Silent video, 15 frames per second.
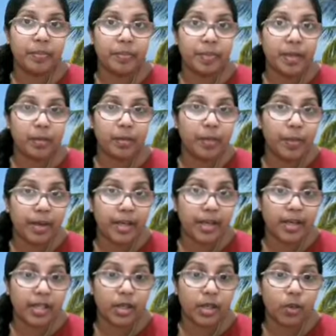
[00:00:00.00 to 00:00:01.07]
பிலிப்பு
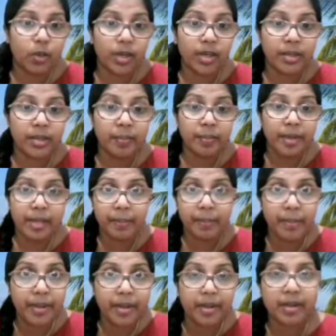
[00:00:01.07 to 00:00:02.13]
பட்டணத்துல உள்ள
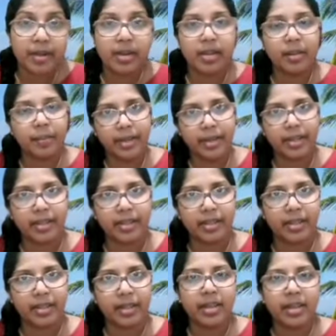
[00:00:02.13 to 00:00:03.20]
பிலிப்பியருக்கு எழுதப்பட்டது
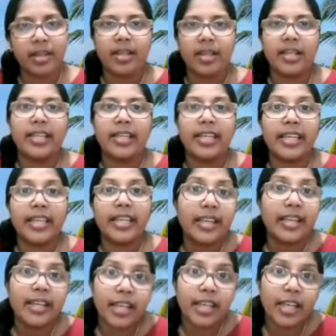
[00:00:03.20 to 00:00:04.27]
இன்றைக்கு
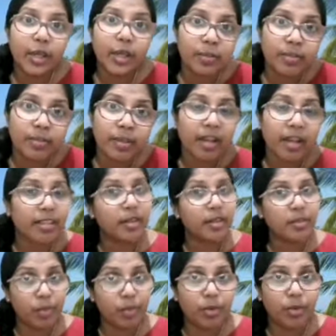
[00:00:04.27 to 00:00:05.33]
எங்களுக்கும் அது
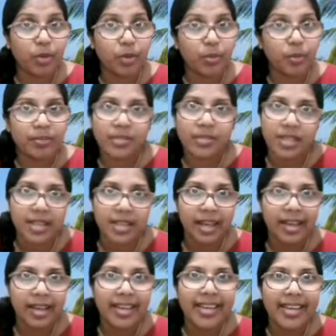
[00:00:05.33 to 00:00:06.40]
பொருந்தும் சரியா
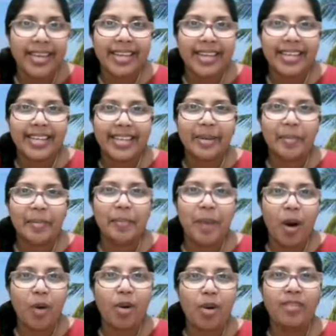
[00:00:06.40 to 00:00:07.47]

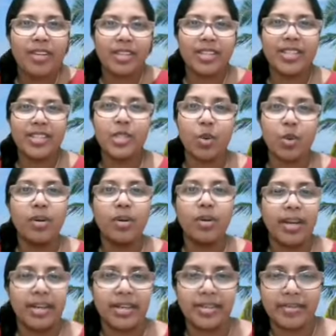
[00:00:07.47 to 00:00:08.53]
பவுல் வந்து
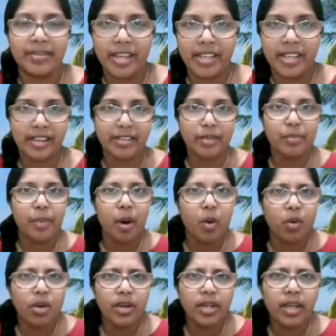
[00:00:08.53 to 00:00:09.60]
சொல்றாரு அதாவது
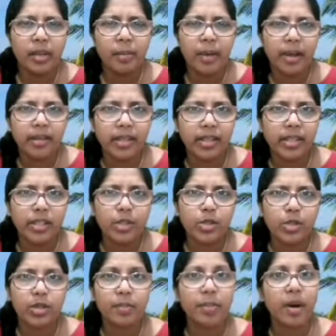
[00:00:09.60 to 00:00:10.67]
பவுல நீங்க பாத்தீங்கன்னு
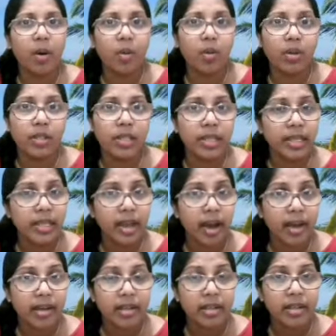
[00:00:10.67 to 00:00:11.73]
சொன்னா பவுல் தான்
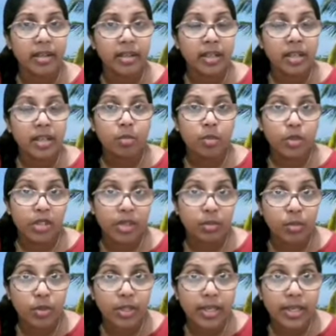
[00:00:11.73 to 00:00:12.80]
யாரு முதல்
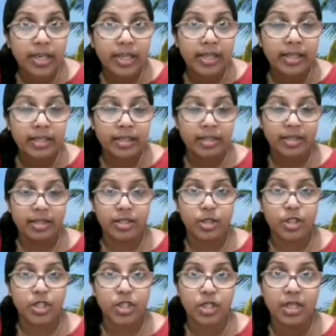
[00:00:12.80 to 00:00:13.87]
முதல்ல
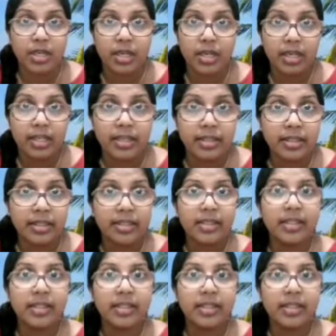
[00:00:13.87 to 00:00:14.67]
சீஷர்கள் வந்து